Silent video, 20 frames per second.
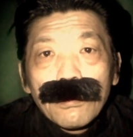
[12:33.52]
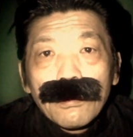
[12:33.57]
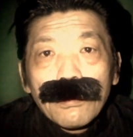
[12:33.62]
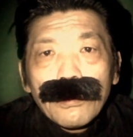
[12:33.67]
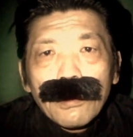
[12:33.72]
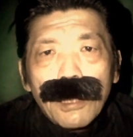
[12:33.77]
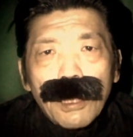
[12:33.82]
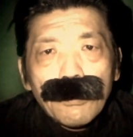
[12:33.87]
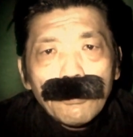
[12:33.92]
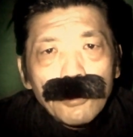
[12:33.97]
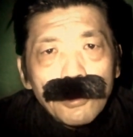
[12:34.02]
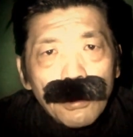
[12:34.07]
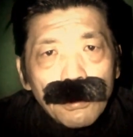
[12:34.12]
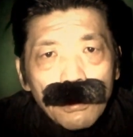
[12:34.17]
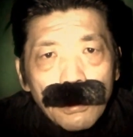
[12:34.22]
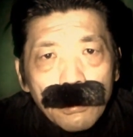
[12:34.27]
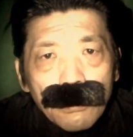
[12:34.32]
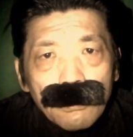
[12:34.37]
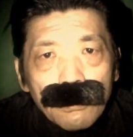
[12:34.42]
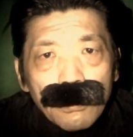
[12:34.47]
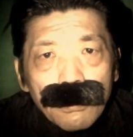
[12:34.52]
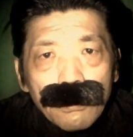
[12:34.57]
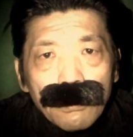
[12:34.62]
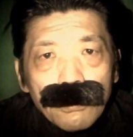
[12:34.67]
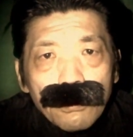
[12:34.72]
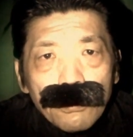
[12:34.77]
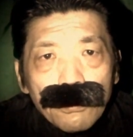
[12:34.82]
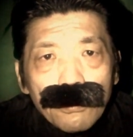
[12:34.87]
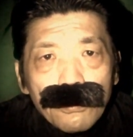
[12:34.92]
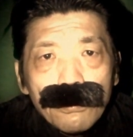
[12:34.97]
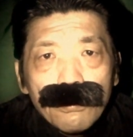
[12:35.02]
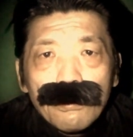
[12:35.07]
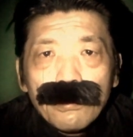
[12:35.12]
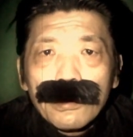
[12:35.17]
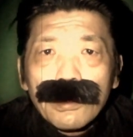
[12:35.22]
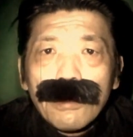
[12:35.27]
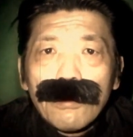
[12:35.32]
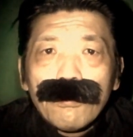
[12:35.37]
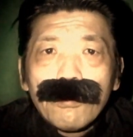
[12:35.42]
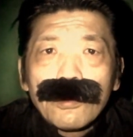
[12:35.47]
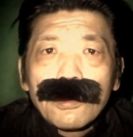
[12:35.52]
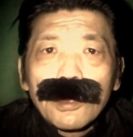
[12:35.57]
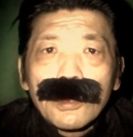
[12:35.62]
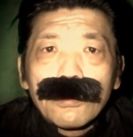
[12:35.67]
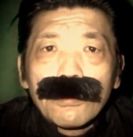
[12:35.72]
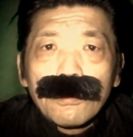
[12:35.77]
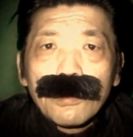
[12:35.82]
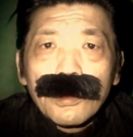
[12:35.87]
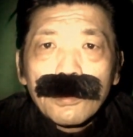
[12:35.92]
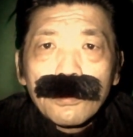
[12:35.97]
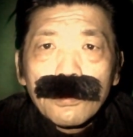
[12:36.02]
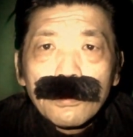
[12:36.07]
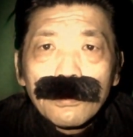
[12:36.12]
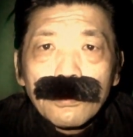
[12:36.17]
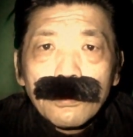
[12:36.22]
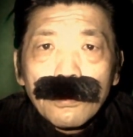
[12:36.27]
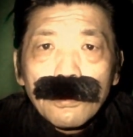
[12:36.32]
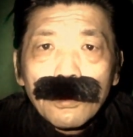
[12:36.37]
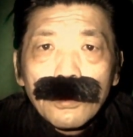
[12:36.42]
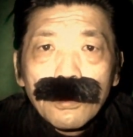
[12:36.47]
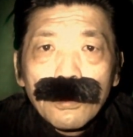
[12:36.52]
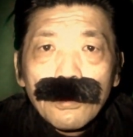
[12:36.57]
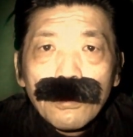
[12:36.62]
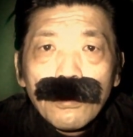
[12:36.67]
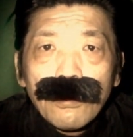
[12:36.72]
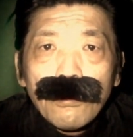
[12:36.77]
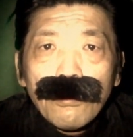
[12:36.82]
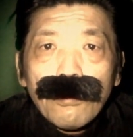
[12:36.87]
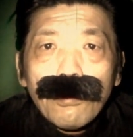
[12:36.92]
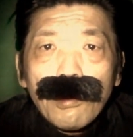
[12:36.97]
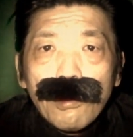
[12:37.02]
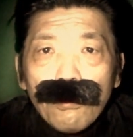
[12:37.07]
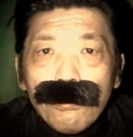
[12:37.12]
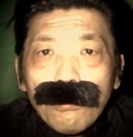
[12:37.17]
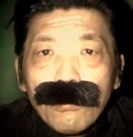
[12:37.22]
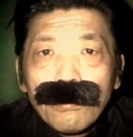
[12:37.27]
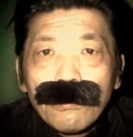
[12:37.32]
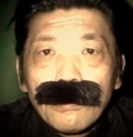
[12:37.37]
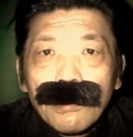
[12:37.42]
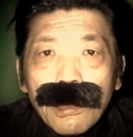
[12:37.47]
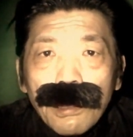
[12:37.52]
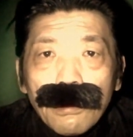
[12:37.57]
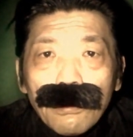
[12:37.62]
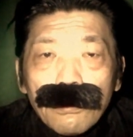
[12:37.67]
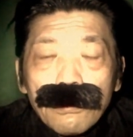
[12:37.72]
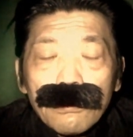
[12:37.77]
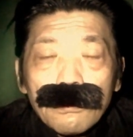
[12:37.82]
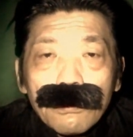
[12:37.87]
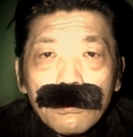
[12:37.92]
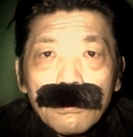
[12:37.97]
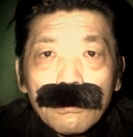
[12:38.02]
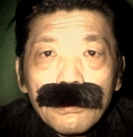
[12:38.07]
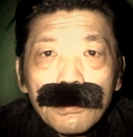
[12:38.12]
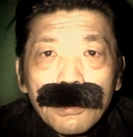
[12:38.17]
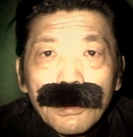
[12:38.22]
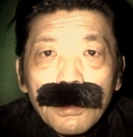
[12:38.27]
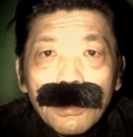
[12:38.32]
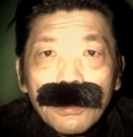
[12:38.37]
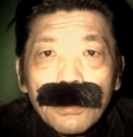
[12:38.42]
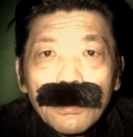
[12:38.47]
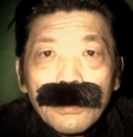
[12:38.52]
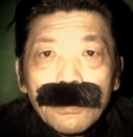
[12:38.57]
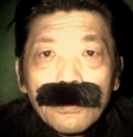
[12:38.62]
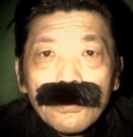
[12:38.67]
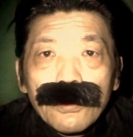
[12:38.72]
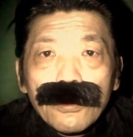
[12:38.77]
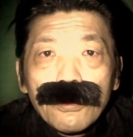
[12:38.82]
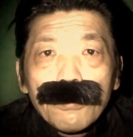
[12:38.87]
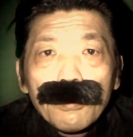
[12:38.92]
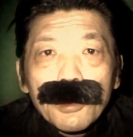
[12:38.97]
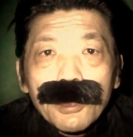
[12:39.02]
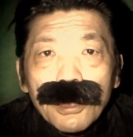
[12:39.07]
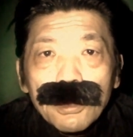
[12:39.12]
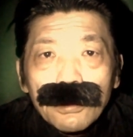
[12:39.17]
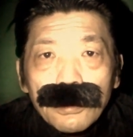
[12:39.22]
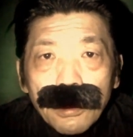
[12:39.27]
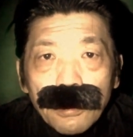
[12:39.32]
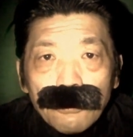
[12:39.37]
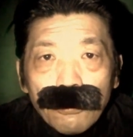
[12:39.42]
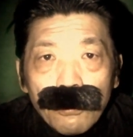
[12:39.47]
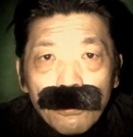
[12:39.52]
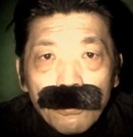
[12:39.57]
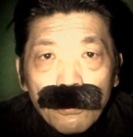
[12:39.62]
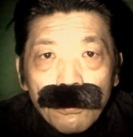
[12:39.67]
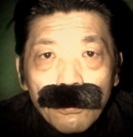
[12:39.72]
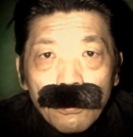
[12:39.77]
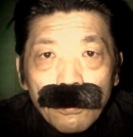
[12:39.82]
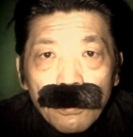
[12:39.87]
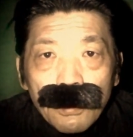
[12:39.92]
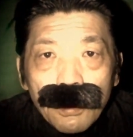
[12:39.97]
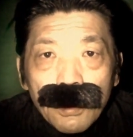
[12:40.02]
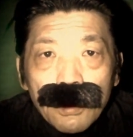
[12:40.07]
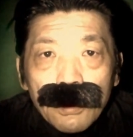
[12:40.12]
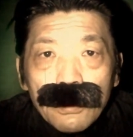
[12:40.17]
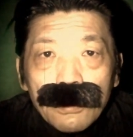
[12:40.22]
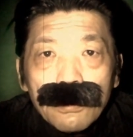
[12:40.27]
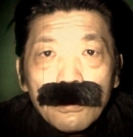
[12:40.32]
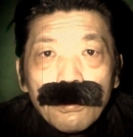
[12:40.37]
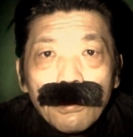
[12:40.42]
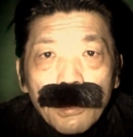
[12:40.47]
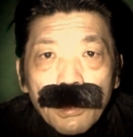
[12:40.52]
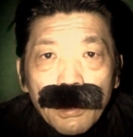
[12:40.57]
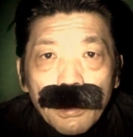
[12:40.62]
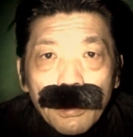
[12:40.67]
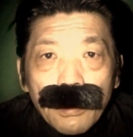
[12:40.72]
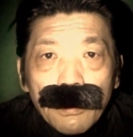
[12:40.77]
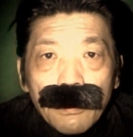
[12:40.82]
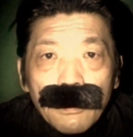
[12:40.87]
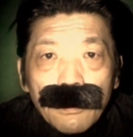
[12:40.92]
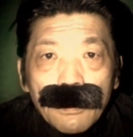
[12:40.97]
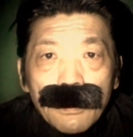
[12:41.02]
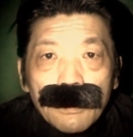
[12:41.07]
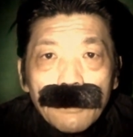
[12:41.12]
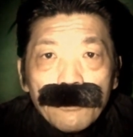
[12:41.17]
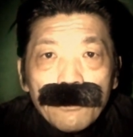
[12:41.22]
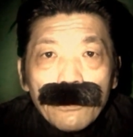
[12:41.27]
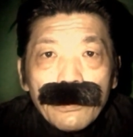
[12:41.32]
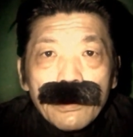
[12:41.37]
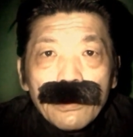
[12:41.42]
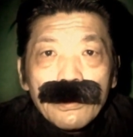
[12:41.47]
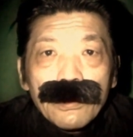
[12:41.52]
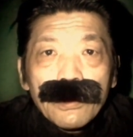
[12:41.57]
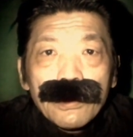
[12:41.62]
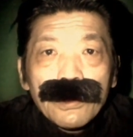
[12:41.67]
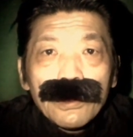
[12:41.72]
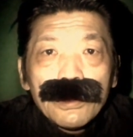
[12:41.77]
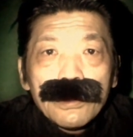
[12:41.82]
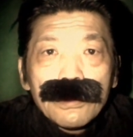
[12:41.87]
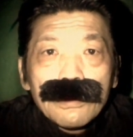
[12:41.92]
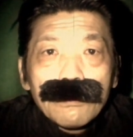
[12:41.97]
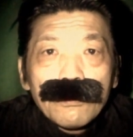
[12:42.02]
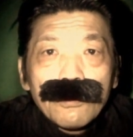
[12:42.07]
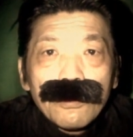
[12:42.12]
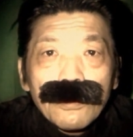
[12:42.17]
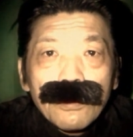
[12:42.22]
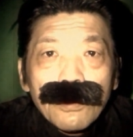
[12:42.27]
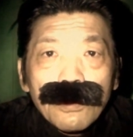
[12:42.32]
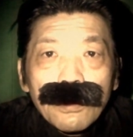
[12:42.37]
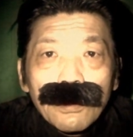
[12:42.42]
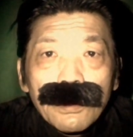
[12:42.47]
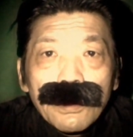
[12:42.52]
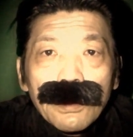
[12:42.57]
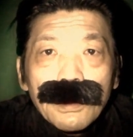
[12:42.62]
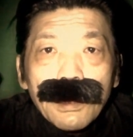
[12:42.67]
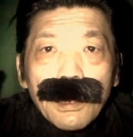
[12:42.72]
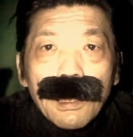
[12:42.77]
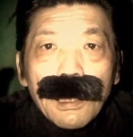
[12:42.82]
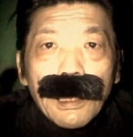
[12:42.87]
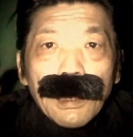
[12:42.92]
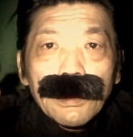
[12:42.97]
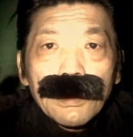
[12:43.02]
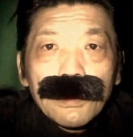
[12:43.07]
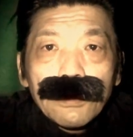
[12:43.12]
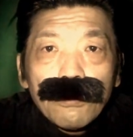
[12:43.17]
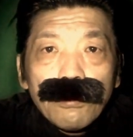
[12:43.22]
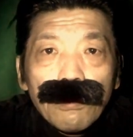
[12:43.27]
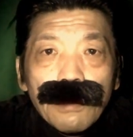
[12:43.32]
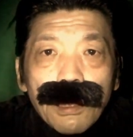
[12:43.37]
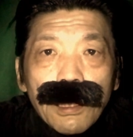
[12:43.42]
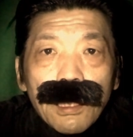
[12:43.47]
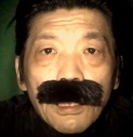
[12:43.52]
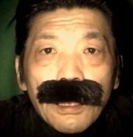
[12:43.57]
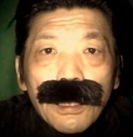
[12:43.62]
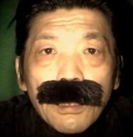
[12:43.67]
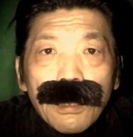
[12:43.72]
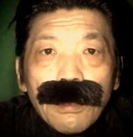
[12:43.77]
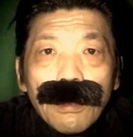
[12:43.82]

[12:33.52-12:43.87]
神棚？ゆうこさん思ったそうなんですよ。ほら、ここのだよ。指さしたところ。それ、いつも鍵とか